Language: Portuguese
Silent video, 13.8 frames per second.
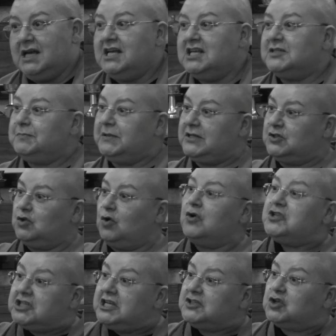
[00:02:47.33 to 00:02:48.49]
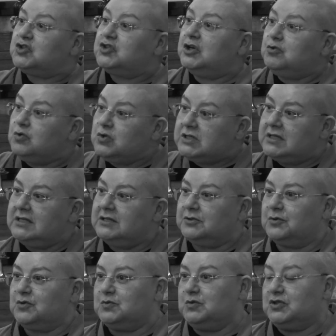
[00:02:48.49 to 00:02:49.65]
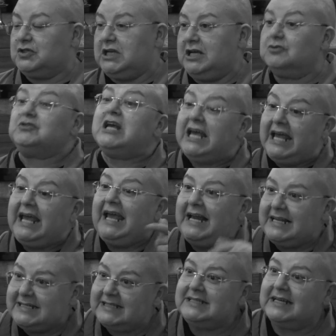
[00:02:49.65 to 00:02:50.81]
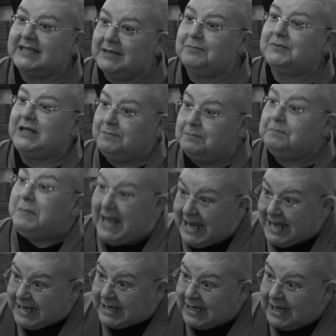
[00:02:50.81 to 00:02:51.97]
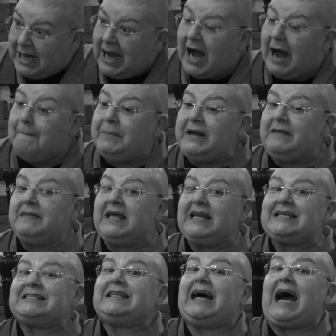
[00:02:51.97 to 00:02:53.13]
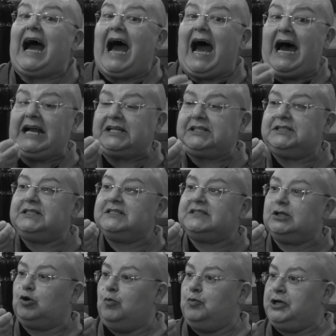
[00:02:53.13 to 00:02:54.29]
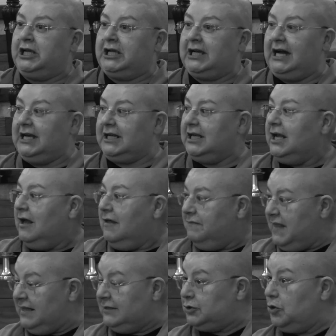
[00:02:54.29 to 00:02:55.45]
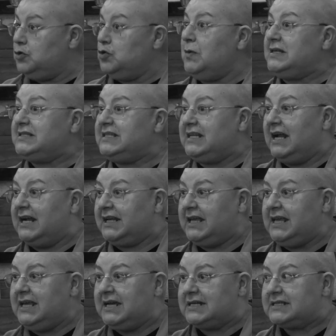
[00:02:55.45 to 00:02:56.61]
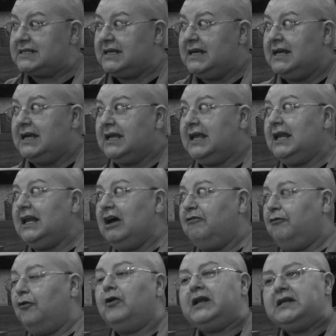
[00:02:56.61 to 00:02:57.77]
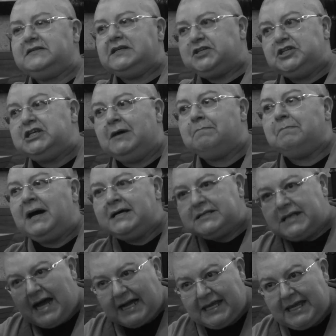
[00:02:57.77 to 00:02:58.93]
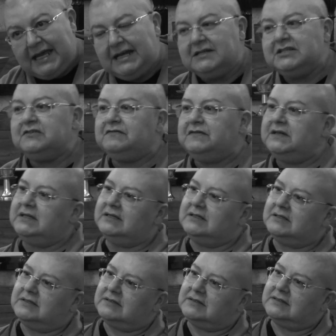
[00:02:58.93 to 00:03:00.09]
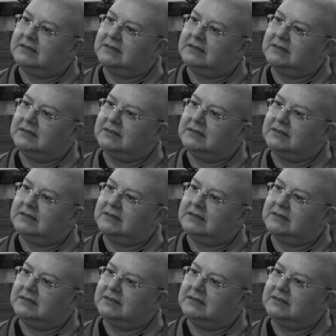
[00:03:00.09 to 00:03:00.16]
expressões que só se usa dentro dos mosteiros. Elas tinham que também aprender essa arte de se comunicar dentro de umas hierarquias que lá fora existiam, mas aqui eram diferentes.